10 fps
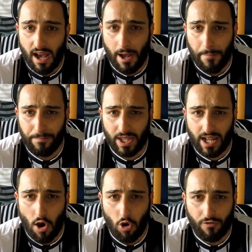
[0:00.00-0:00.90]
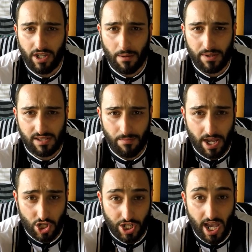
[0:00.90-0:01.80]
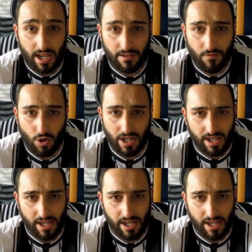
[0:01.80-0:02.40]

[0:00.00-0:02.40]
ähm, dann auch wieder ein bisschen mehr stärken würde.